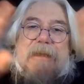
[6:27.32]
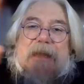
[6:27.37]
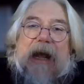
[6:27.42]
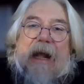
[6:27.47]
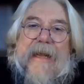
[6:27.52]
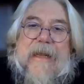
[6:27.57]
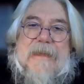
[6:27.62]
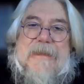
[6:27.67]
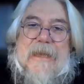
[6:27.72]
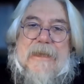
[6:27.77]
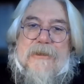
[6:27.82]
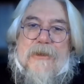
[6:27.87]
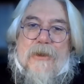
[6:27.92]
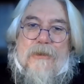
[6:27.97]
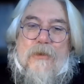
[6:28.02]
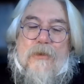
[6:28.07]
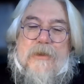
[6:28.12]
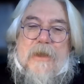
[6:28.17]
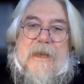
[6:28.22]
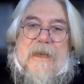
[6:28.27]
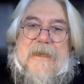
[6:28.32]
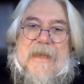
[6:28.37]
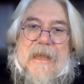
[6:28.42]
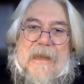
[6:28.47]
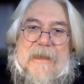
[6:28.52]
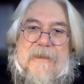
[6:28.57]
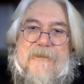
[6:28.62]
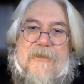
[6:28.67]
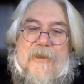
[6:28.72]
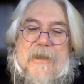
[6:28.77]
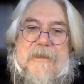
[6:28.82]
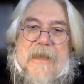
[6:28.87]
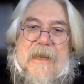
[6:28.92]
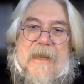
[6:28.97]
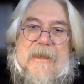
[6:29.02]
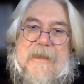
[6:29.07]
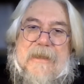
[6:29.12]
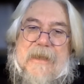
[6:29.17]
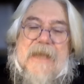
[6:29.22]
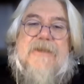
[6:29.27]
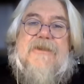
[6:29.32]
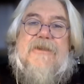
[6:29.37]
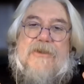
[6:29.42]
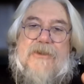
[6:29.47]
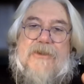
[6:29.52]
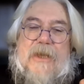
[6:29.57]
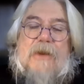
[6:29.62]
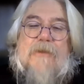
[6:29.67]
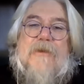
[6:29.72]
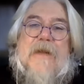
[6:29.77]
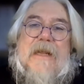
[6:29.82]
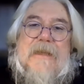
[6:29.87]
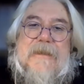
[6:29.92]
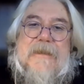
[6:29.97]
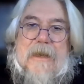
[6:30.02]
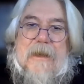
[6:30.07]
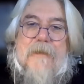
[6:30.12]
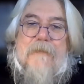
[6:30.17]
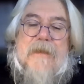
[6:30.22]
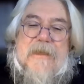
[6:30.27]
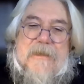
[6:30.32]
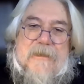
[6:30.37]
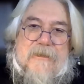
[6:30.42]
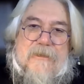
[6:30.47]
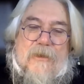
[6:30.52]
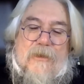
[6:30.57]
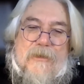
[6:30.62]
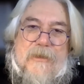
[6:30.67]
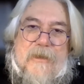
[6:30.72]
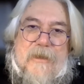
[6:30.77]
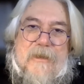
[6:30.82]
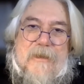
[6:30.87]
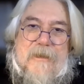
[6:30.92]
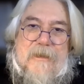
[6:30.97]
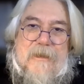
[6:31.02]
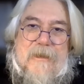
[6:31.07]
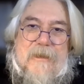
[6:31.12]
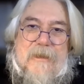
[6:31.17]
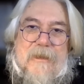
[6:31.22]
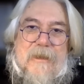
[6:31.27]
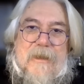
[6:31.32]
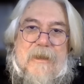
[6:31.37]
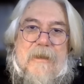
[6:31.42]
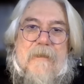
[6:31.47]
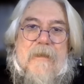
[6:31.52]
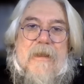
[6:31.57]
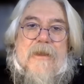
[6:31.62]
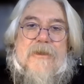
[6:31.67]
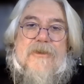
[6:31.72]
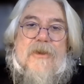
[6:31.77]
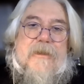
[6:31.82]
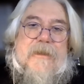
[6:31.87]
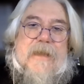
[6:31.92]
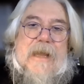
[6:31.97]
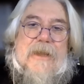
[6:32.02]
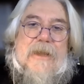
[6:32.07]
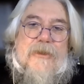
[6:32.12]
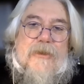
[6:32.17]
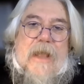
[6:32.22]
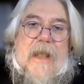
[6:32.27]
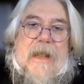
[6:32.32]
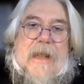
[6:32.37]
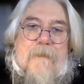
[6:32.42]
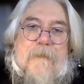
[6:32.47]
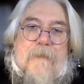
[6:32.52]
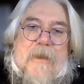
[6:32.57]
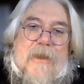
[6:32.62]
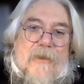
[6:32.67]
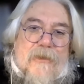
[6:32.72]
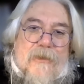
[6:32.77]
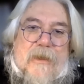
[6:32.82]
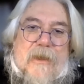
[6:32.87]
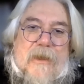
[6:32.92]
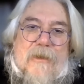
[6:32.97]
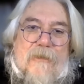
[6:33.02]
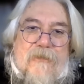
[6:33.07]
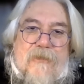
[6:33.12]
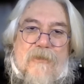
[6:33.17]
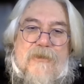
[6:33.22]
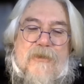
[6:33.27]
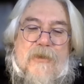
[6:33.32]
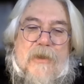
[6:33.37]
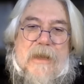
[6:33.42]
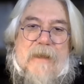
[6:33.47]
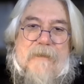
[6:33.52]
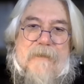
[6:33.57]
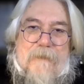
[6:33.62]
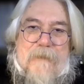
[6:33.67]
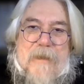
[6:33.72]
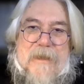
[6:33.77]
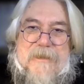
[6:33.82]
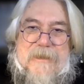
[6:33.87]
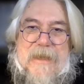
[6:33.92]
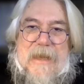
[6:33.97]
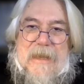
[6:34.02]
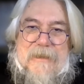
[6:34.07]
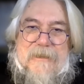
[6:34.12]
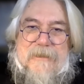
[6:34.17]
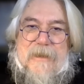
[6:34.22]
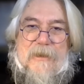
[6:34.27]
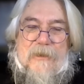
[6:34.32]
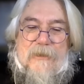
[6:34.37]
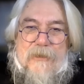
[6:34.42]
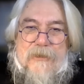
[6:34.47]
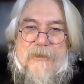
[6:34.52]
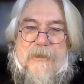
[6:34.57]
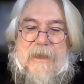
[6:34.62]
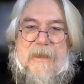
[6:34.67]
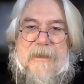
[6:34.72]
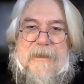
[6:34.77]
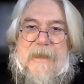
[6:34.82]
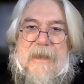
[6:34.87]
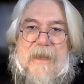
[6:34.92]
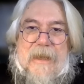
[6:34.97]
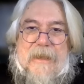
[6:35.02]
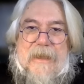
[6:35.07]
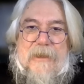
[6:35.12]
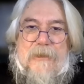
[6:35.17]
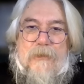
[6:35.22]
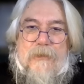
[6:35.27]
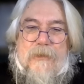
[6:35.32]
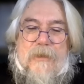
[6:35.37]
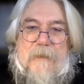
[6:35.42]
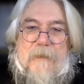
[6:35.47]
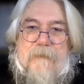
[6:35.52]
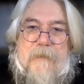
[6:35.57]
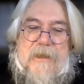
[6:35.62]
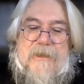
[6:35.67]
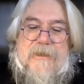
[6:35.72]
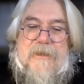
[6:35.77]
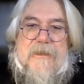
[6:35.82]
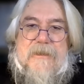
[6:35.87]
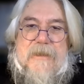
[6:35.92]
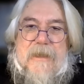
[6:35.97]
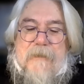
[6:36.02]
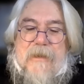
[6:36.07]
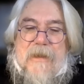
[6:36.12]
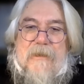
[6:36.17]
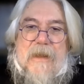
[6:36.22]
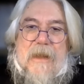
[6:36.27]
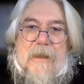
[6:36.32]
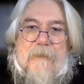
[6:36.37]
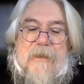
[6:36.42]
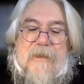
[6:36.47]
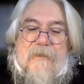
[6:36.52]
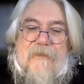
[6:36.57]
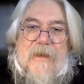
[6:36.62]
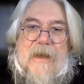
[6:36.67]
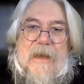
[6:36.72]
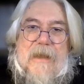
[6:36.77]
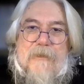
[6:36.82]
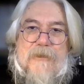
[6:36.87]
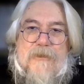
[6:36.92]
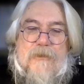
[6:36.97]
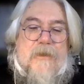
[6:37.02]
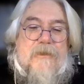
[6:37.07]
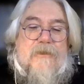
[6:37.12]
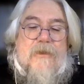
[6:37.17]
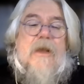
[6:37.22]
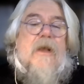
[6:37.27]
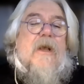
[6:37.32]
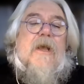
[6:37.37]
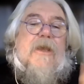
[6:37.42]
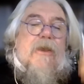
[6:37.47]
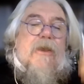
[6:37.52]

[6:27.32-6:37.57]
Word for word: che anche dietro tutta la narrazione dell'AIDS c'era un'altra menzogna soltanto che capirono che non funzionava abbastanza, nonostante anche tutto il business della Big Pharma su questo.